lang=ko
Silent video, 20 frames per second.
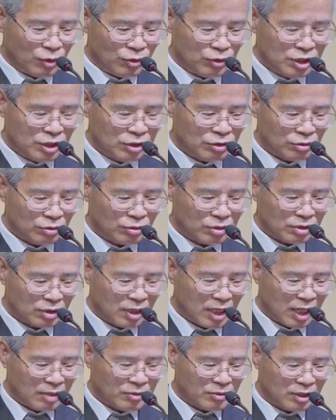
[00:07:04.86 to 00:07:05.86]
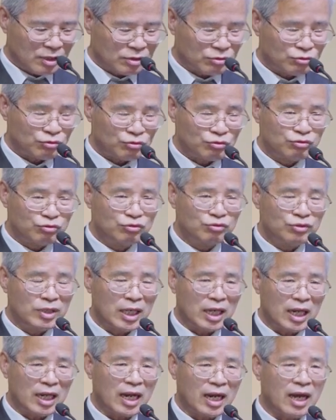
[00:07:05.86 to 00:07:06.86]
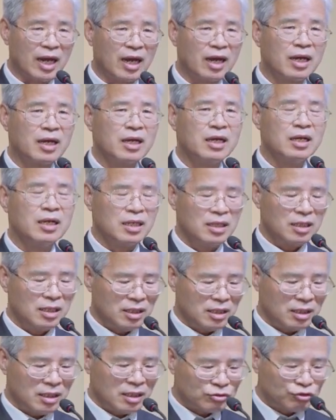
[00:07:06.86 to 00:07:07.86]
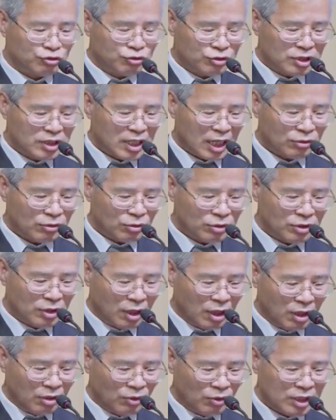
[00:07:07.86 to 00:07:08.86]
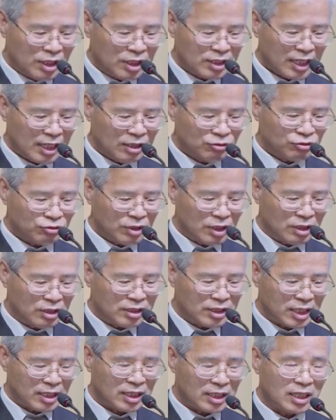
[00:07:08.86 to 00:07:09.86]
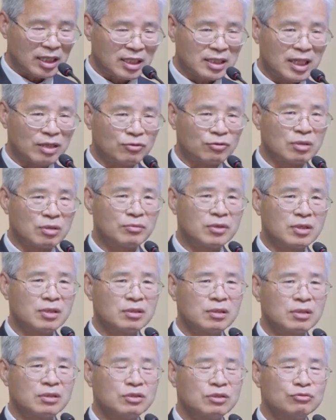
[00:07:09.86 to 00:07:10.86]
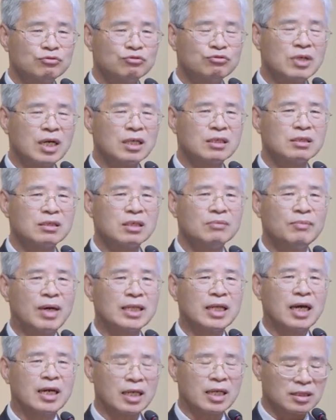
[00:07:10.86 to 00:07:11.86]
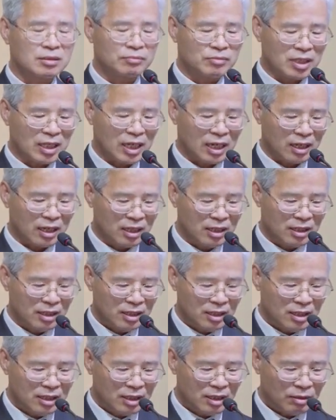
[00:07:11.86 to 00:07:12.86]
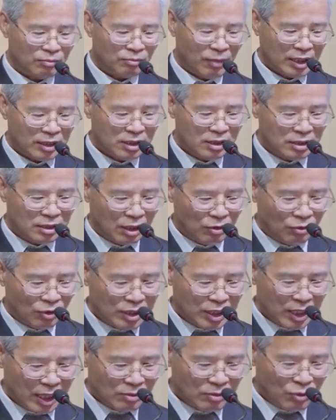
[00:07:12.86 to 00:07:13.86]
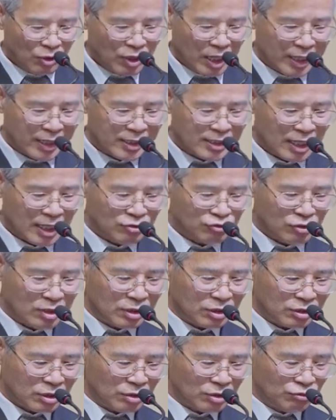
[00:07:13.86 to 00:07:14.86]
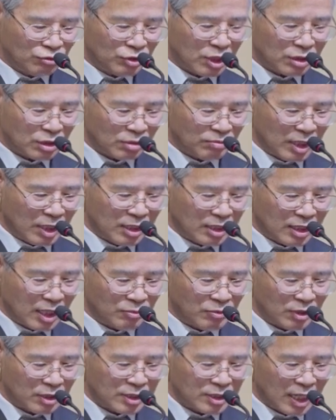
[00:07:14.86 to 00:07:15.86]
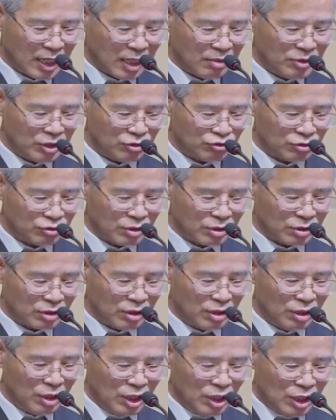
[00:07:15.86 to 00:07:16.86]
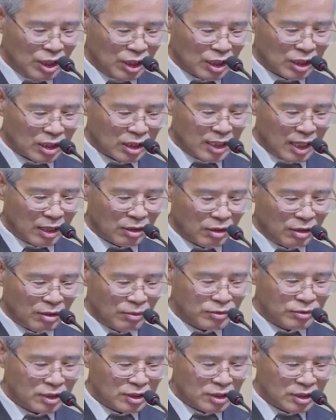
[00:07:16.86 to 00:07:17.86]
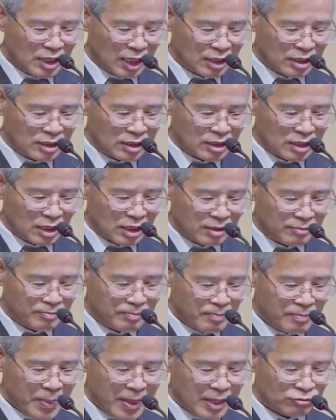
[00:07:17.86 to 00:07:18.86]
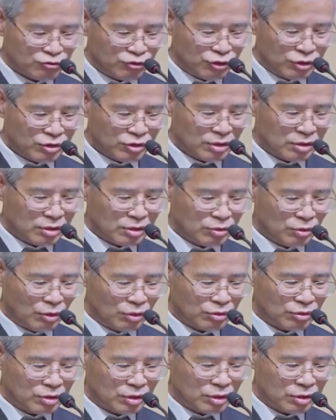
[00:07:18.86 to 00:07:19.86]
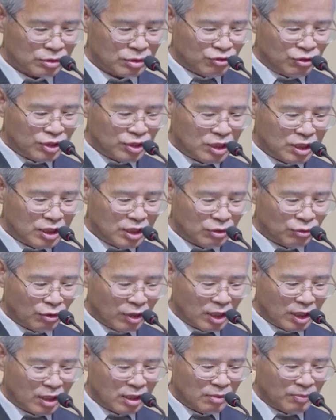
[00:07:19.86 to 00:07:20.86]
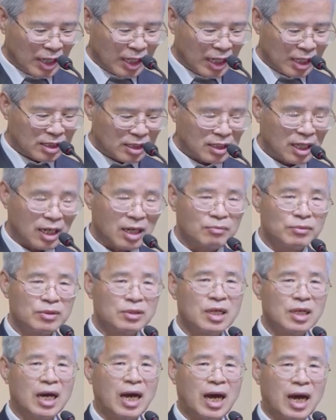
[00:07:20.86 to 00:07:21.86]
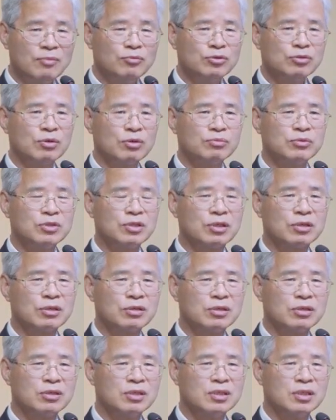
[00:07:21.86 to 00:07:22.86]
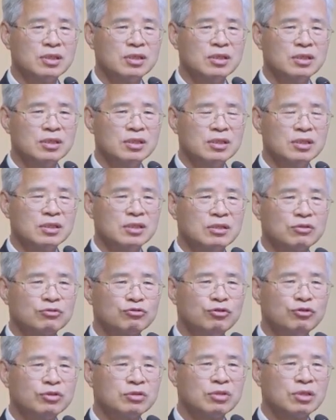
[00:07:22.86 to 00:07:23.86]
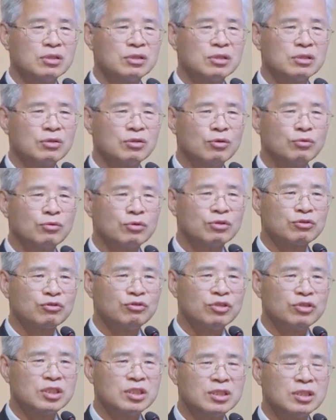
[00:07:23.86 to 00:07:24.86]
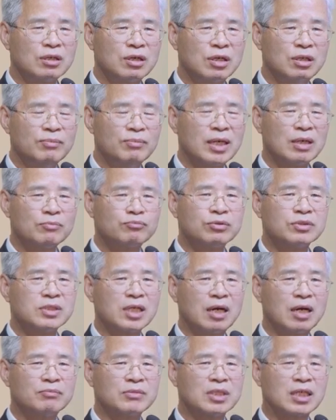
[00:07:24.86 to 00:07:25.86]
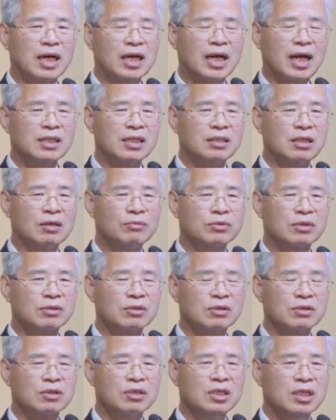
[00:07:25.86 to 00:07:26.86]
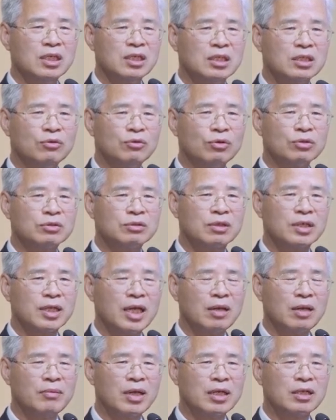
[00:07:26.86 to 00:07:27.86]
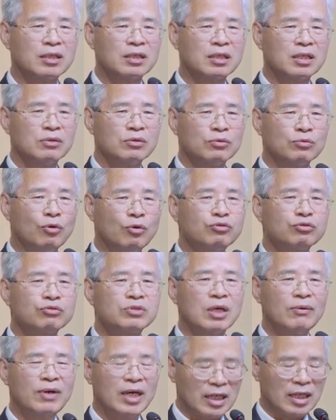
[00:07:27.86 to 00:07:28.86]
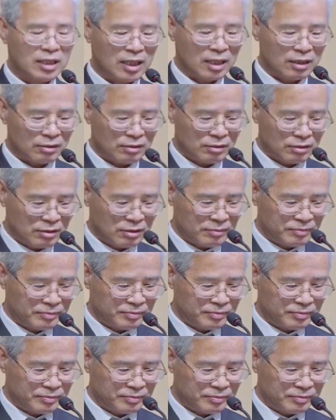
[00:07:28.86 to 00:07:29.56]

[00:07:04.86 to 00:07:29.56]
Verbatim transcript: 본질적으로 들어가면 누구에게나 죽지 않고 영원히 살 수 있는 세상이 있다고 그러면 누가 그걸 마다하겠습니까? 만일 영원히 행복하게 살 수 있는 천국이 정말 있다면 사람이 죽어서 그냥 없어진다든지 구천을 떠도는 귀신이 되기를 바라는 사람은 아무도 없지요. 구천을 떠도는 귀신이 얼마나 불쌍합니까? 갈 데 없어서 이곳저곳 헤매는 노숙자와 같아요.